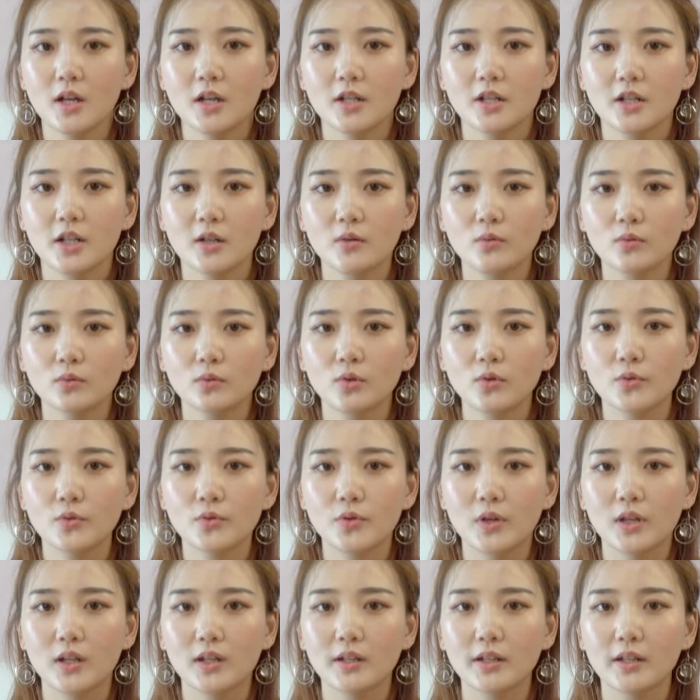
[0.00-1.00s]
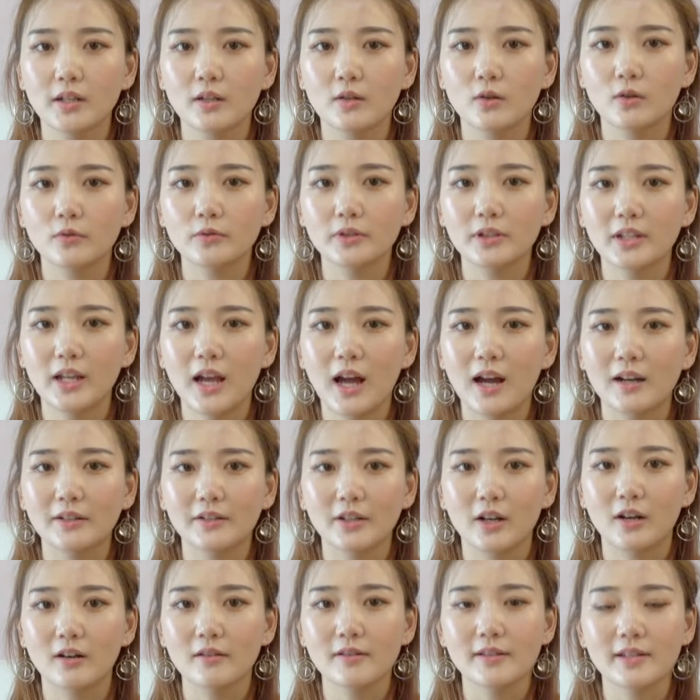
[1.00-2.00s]
深恶痛绝的理由第二
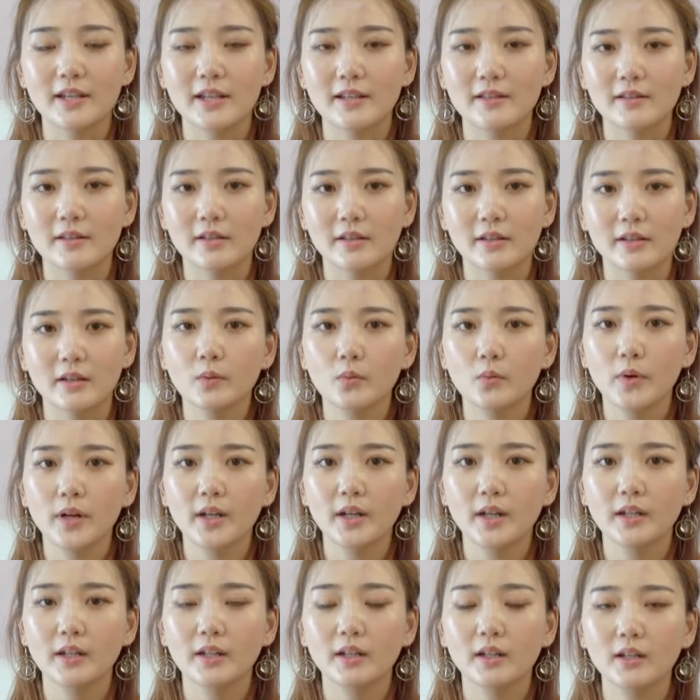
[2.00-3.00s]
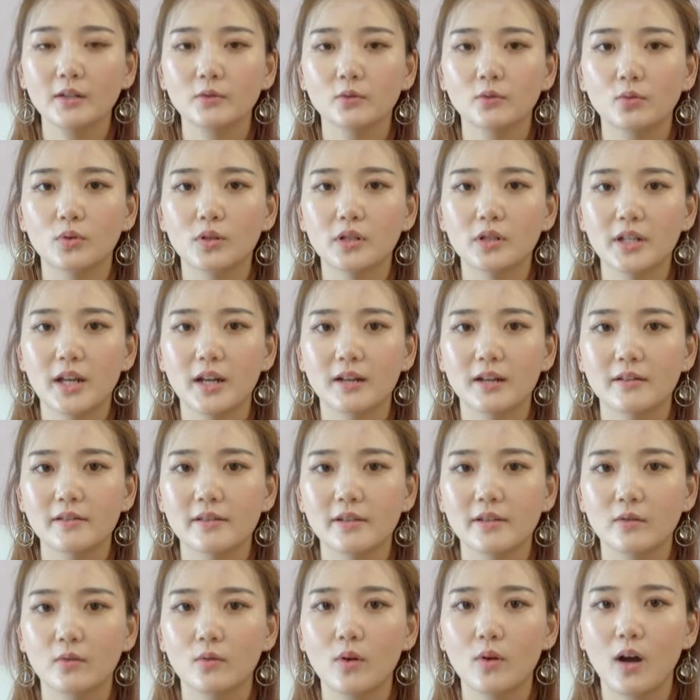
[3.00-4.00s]
条：嫌弃。婚姻里很多这样的
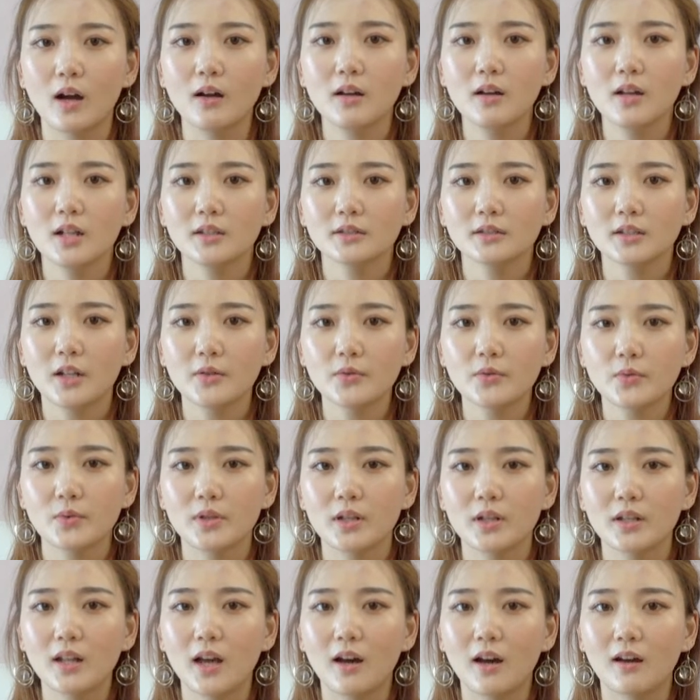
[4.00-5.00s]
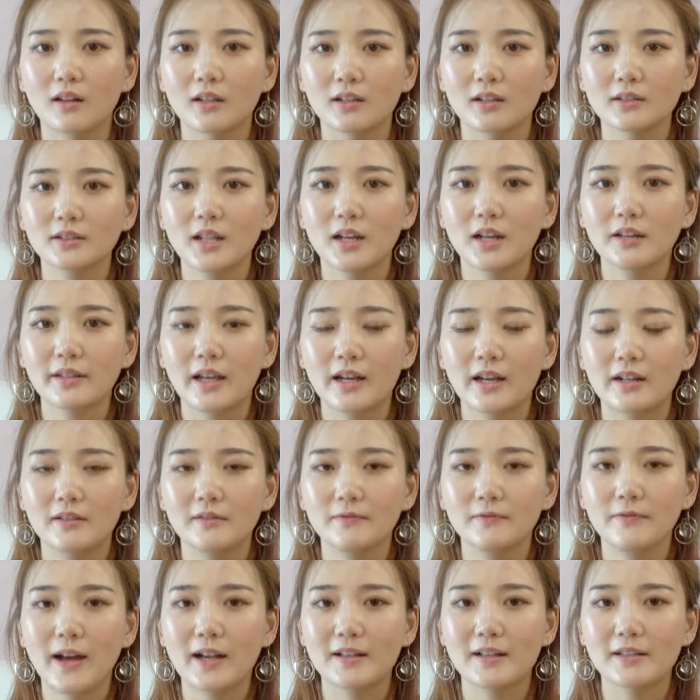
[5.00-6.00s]
情况：当女人老了，当男
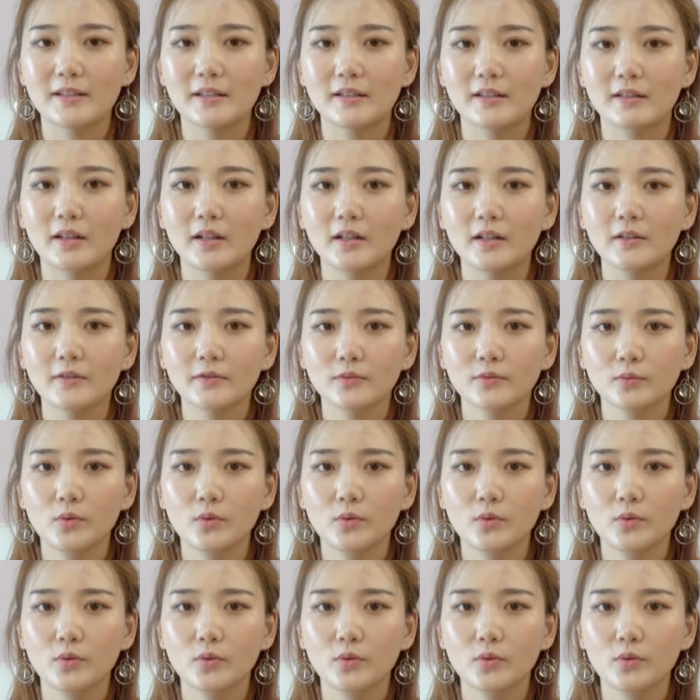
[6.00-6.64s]
人发迹了。